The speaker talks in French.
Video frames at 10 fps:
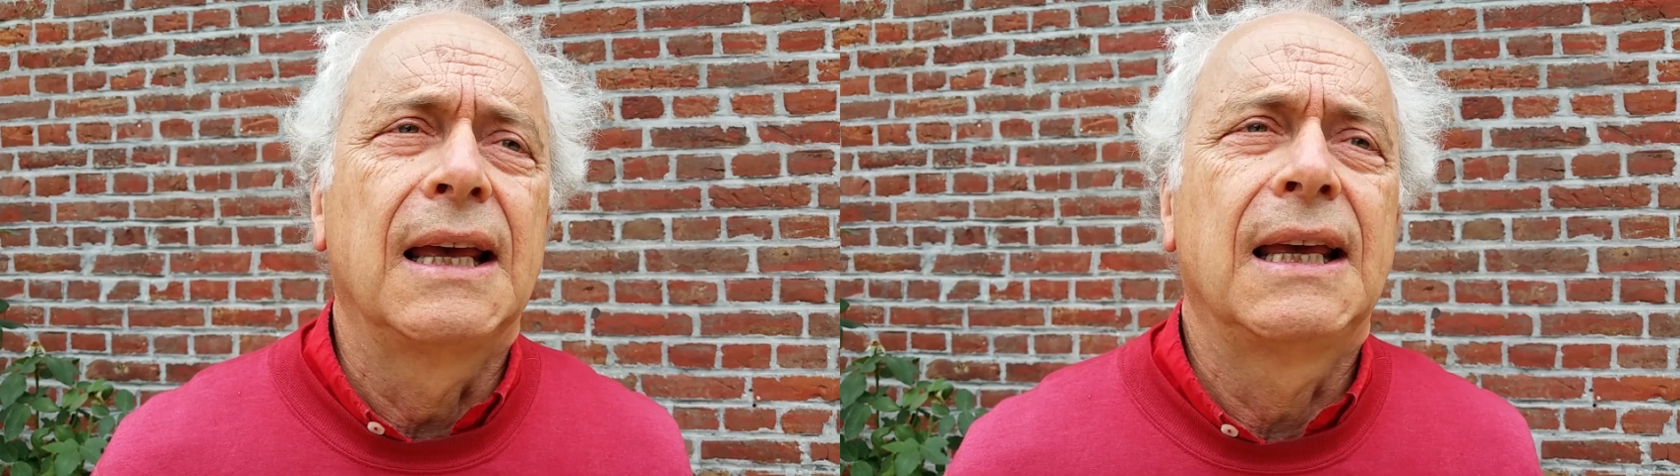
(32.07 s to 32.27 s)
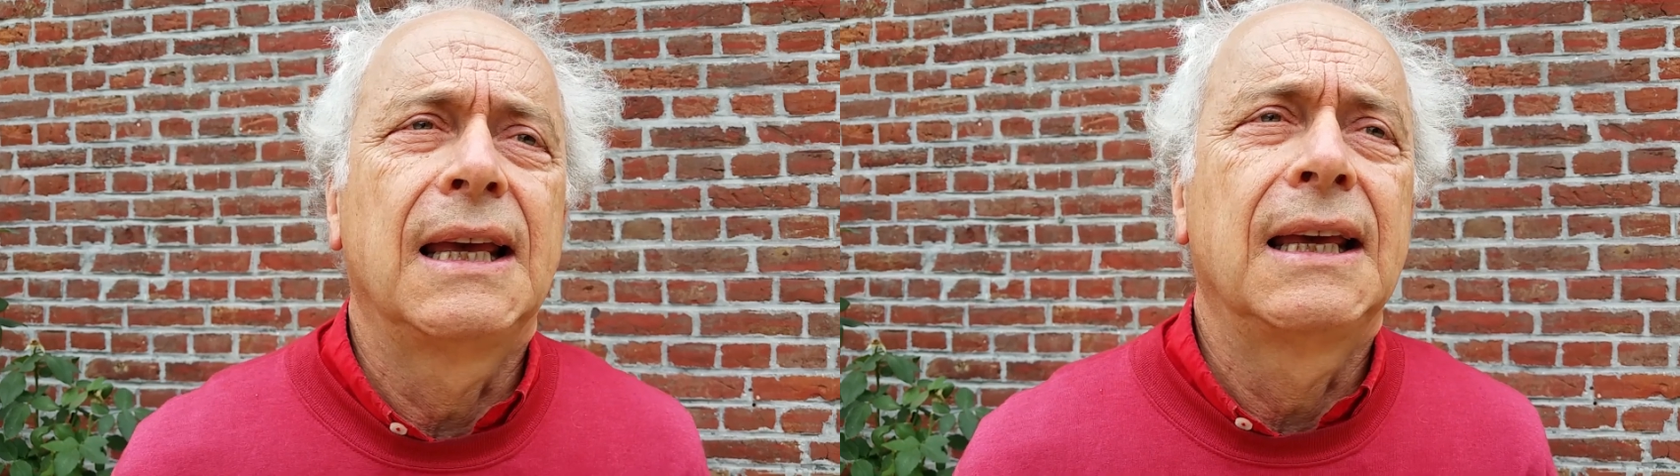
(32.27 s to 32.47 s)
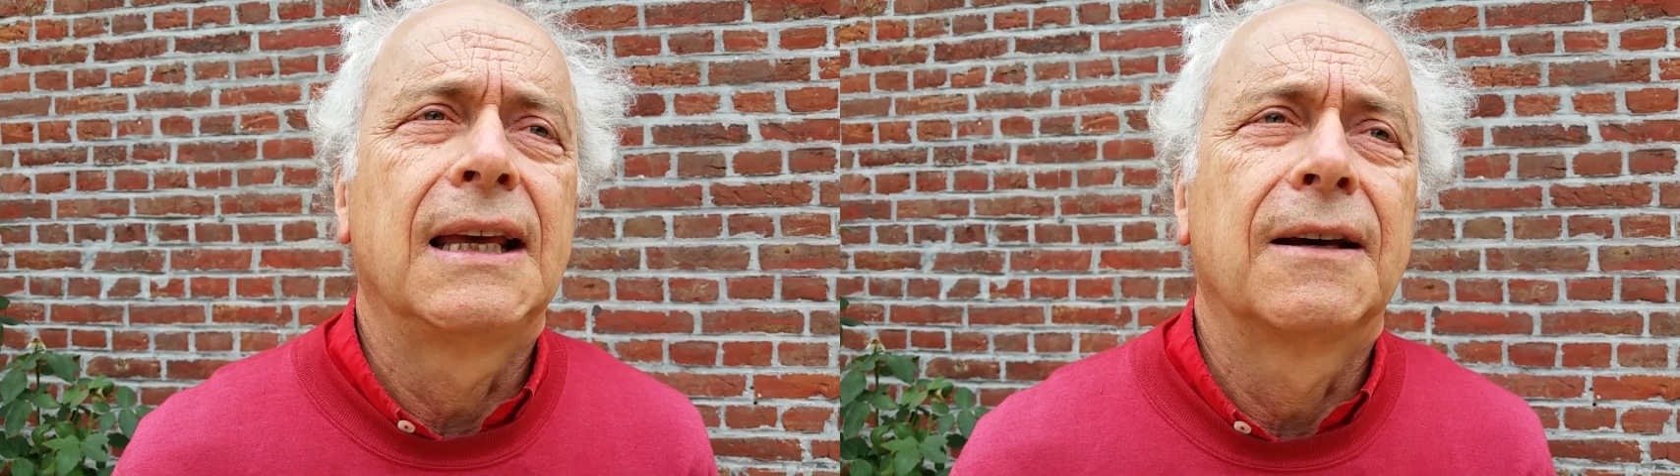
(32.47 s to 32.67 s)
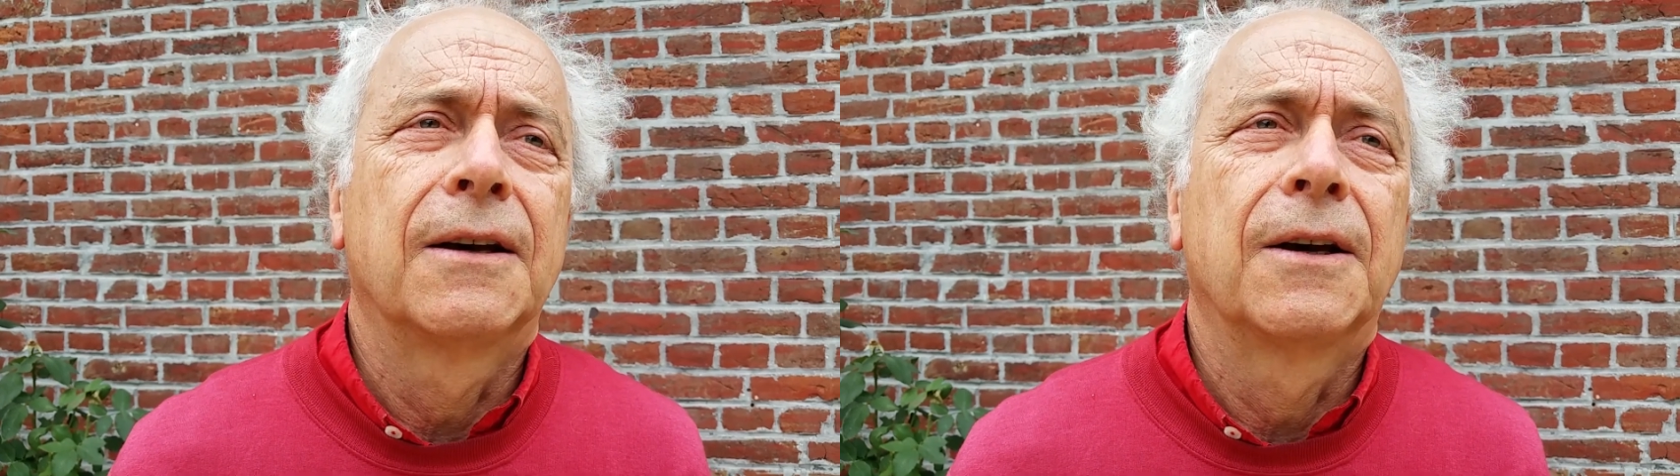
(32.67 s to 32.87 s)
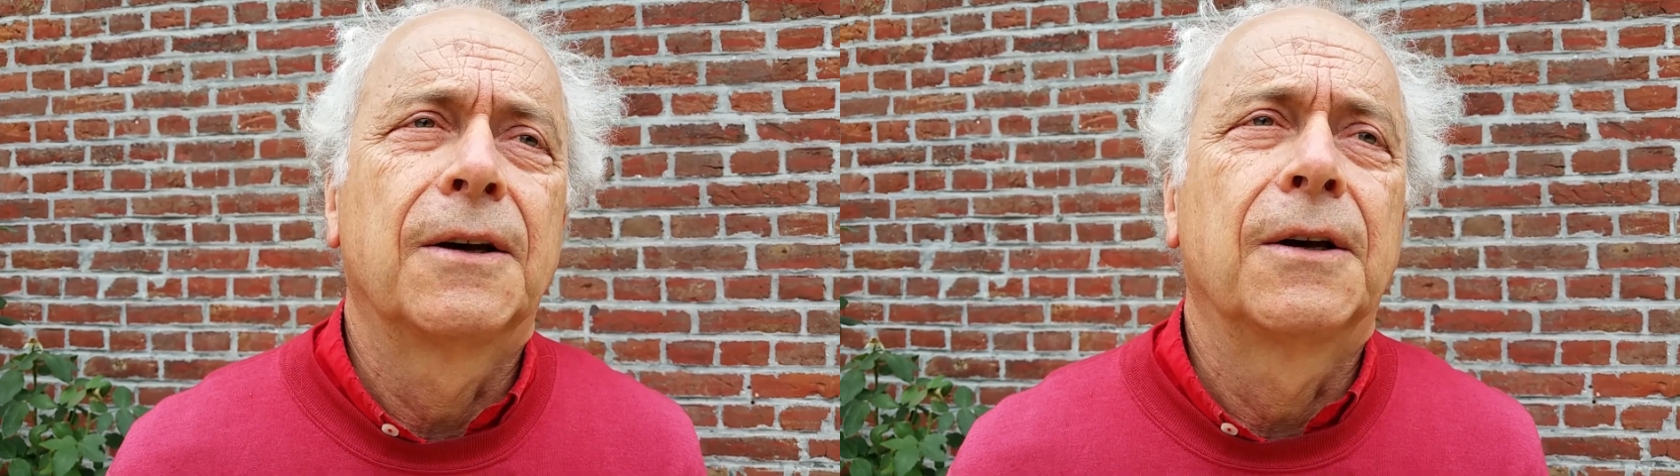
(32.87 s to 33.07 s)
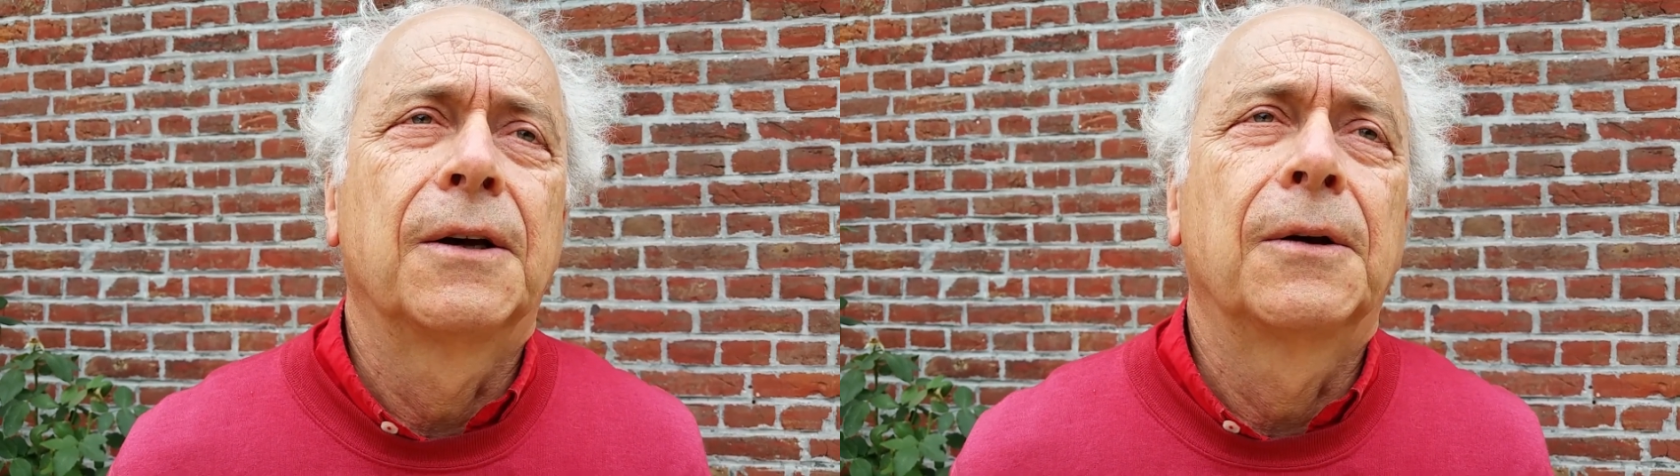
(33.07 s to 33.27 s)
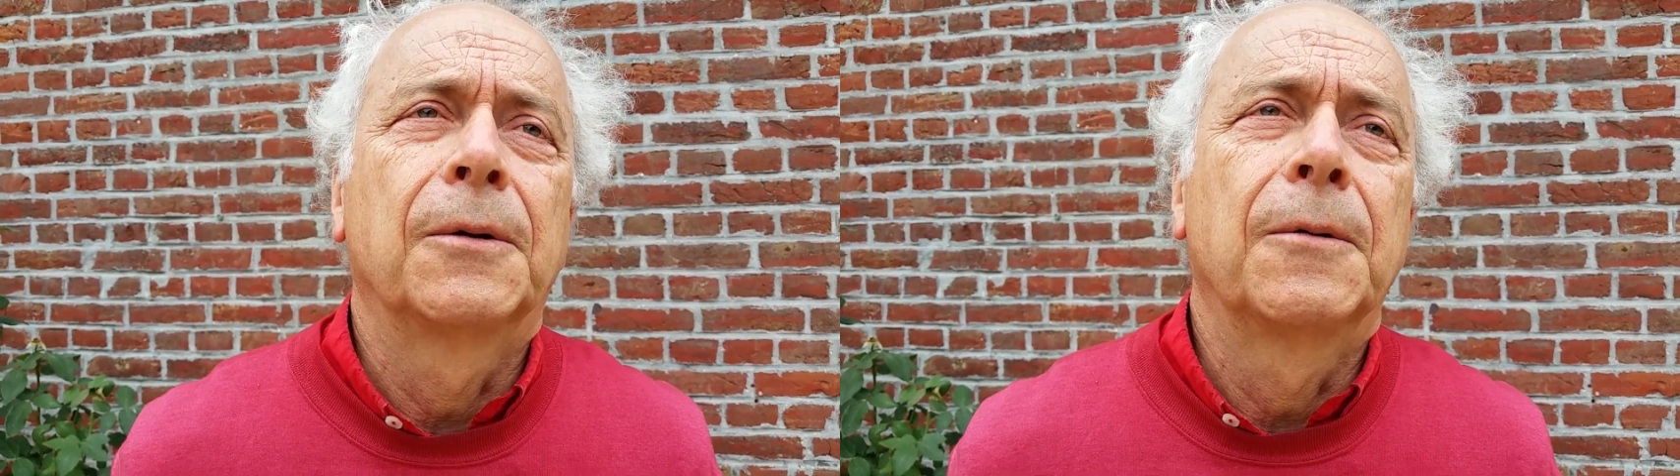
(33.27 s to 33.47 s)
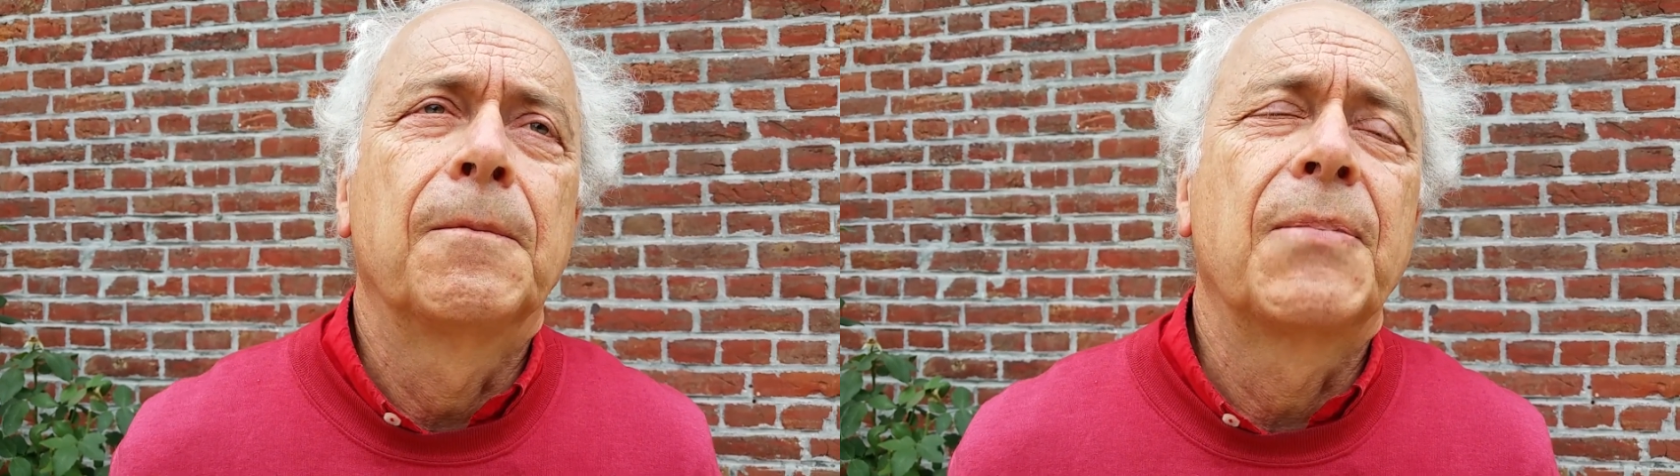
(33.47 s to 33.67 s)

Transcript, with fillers: Et euh,